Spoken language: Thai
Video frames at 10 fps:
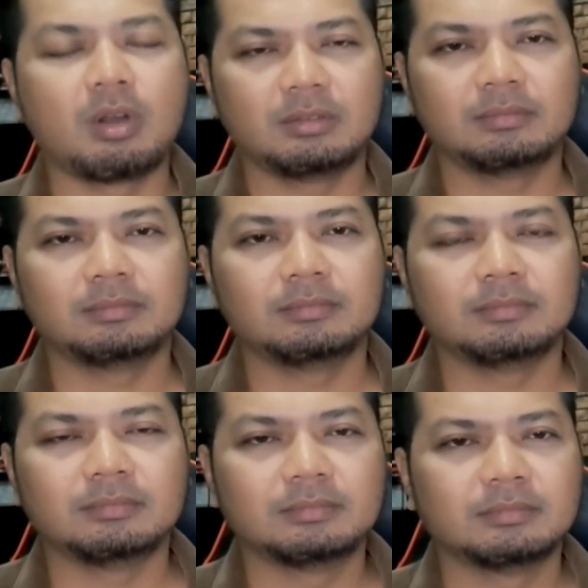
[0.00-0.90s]
หก
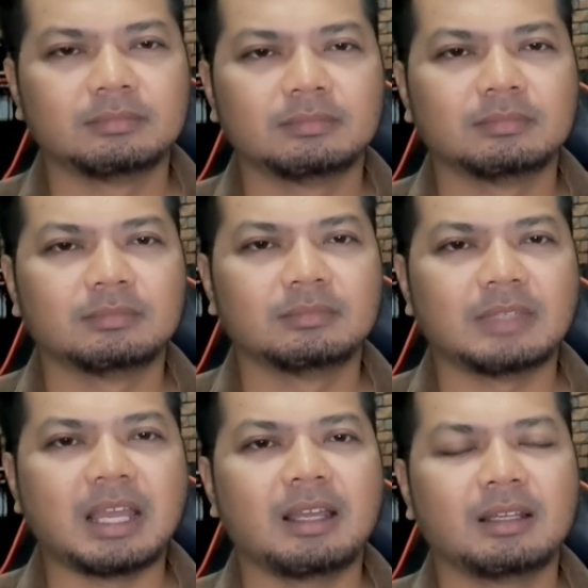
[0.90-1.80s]

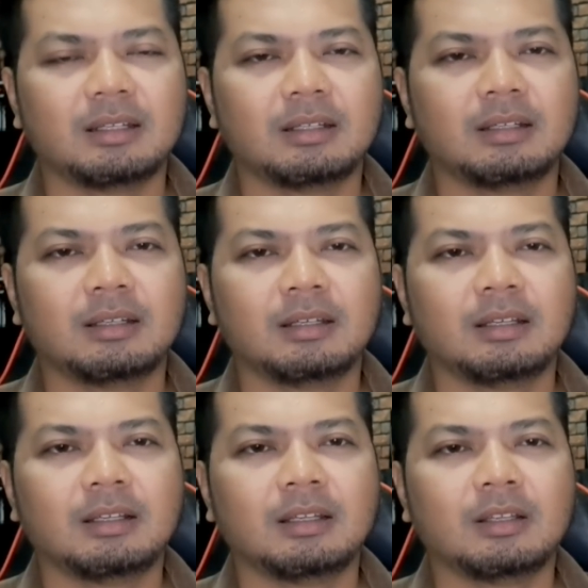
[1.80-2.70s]
นะ
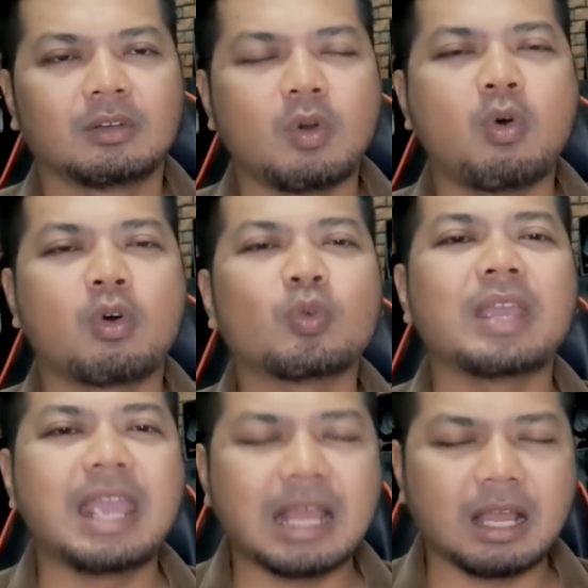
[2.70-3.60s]
โกหกตั
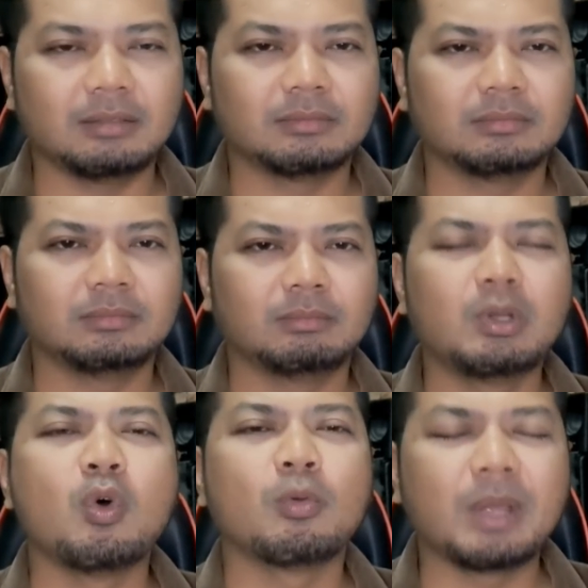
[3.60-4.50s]
วเองอะ
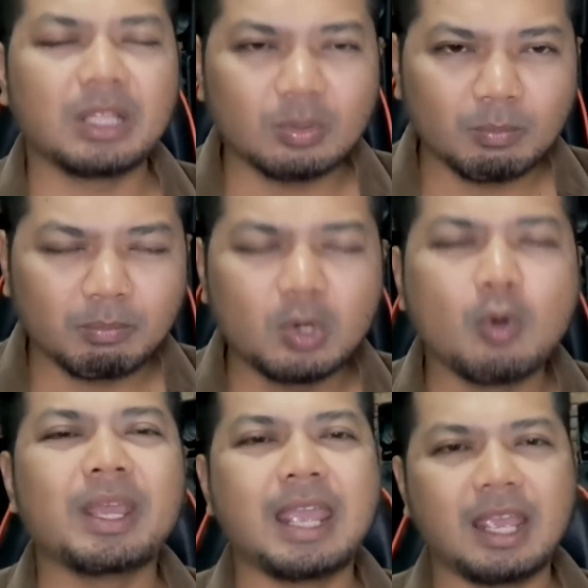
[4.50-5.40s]
มโนไปม
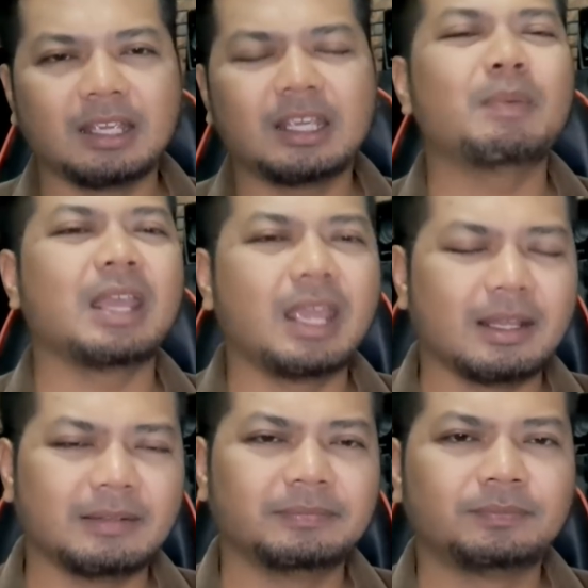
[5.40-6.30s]
โนไปเองคิดไปเอ
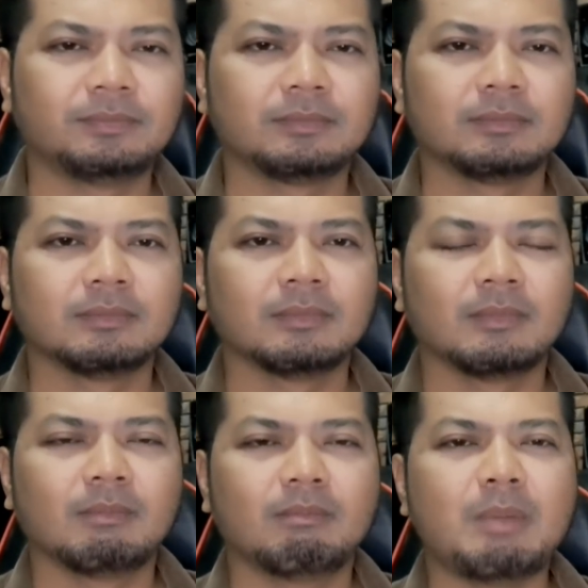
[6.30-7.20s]
ง
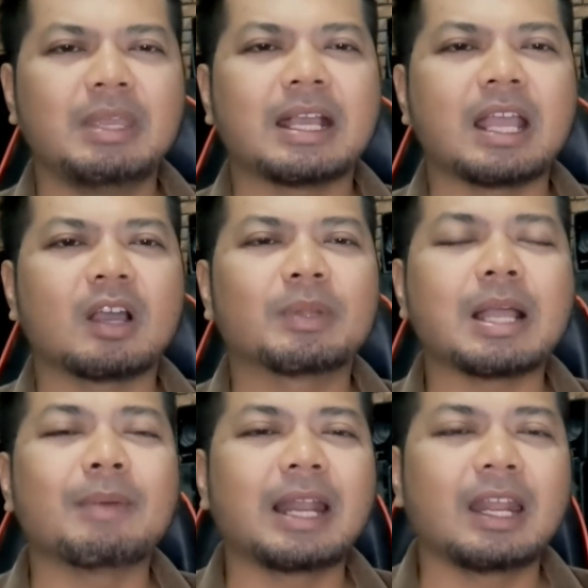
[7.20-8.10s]
ไม่มีใครเข้า
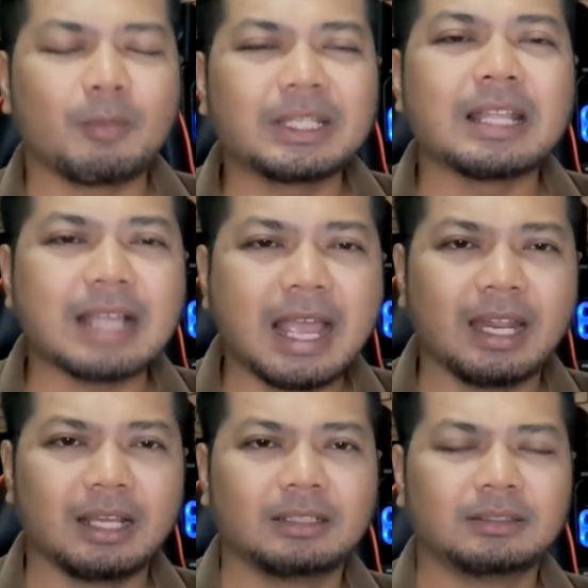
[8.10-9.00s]
มาทำอะไรหรอกประเทศไทย
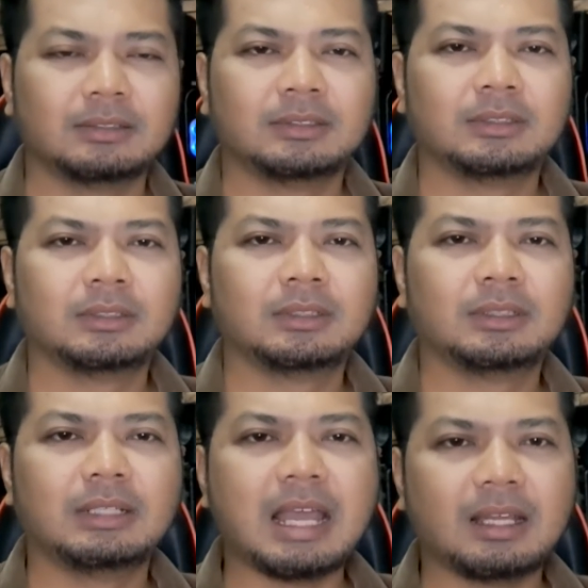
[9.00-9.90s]
อะ
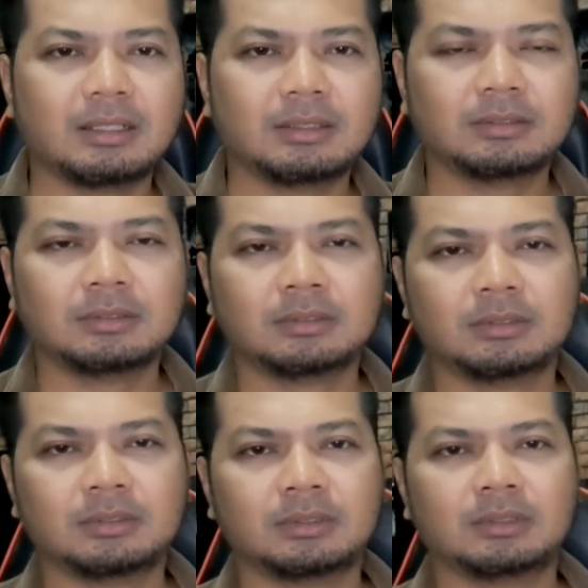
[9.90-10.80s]
นะ
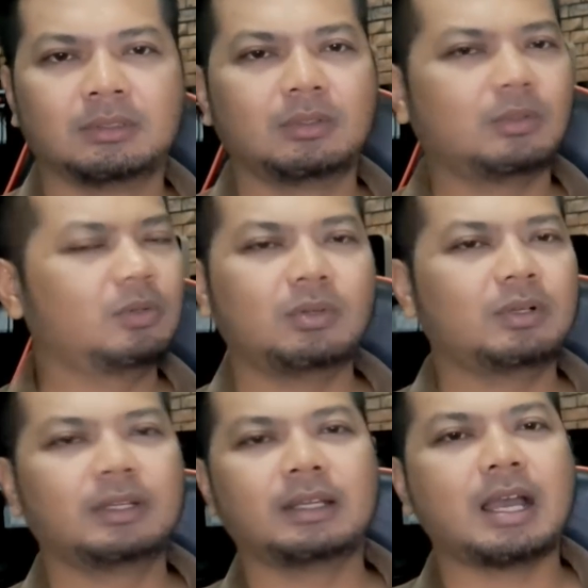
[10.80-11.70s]
โอ้
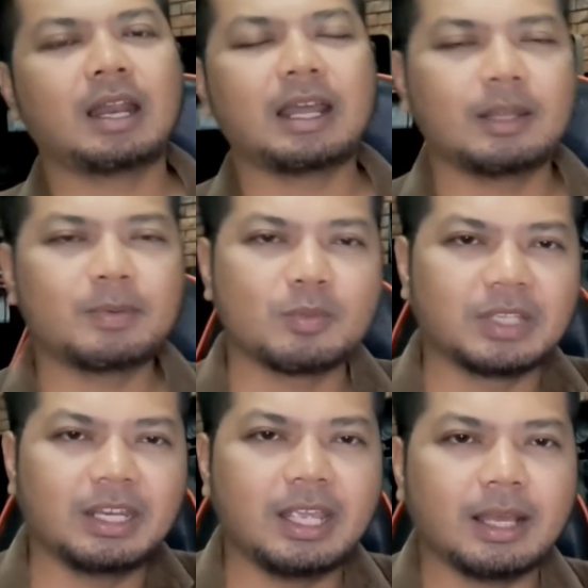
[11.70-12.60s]
อะนะเดี๋ยวไปชมสิ่ง